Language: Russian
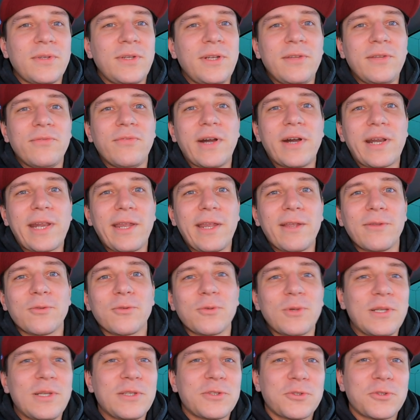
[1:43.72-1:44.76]
или в
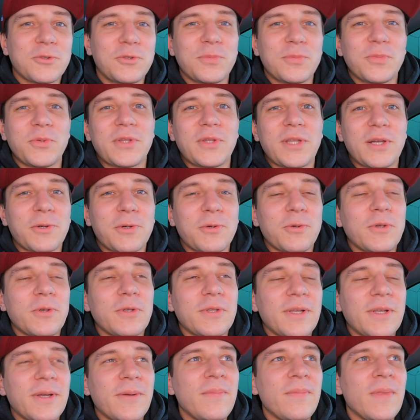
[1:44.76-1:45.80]
аренду, или что-нибудь такое,
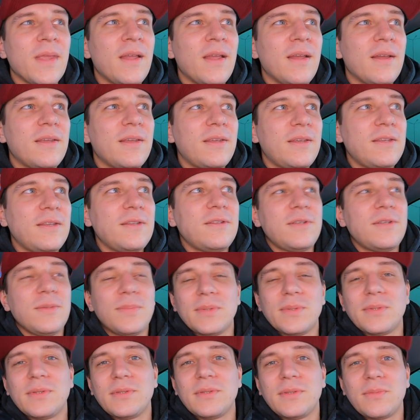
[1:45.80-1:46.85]
да, и,
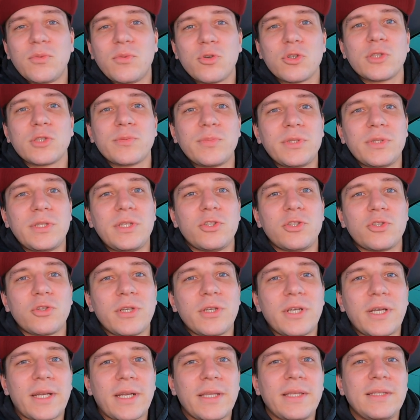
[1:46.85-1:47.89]
типа, может быть, еще
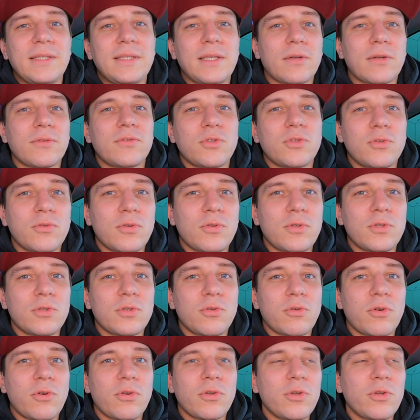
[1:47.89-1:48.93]
экранизировать всю эту
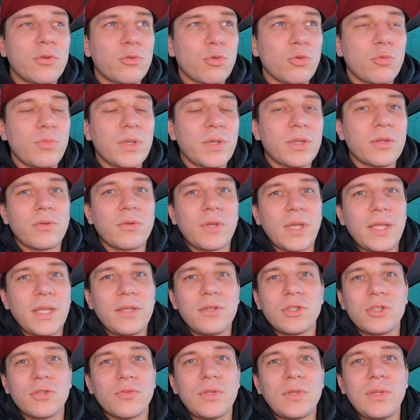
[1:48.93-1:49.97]
историю на ютубе, но я
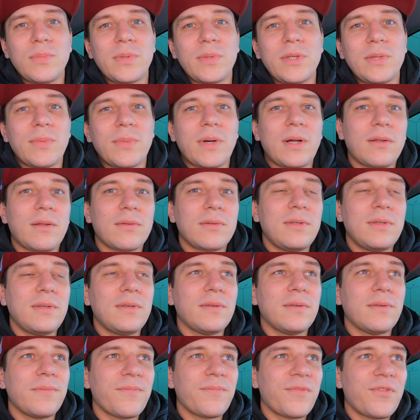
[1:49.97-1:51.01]
ничего не понимал
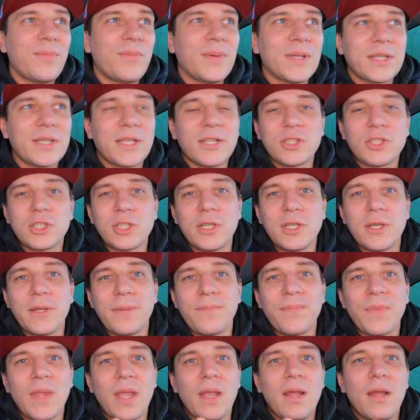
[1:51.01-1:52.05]
ни в
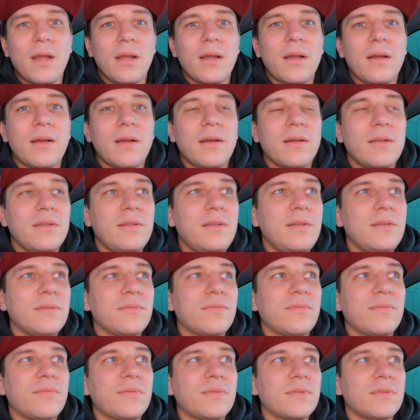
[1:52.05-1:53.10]
монтаже, э, ни
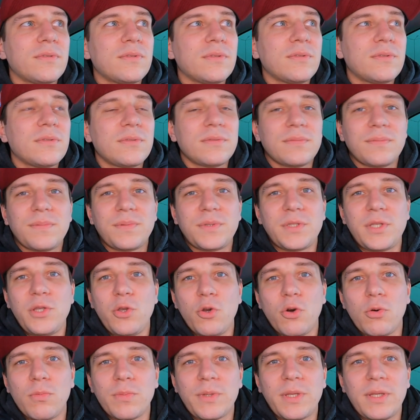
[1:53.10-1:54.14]
в э,
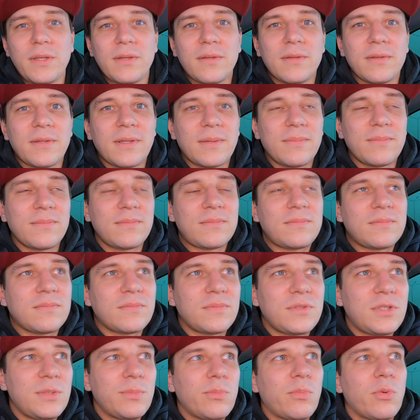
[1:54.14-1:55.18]
съемке, там,
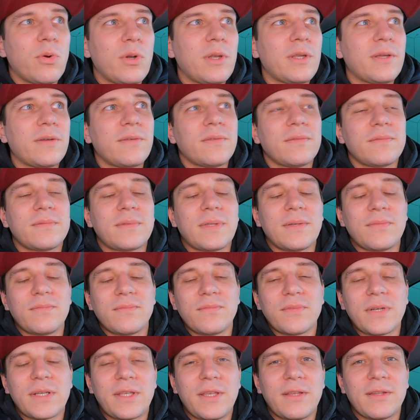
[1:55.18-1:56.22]
тем более там,
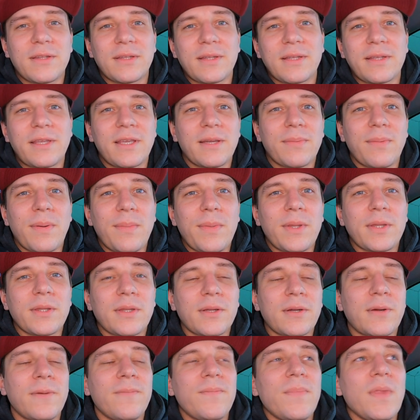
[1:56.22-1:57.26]
в каких-то таких
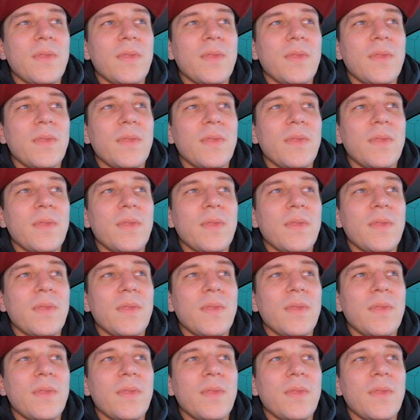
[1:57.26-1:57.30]
моментах,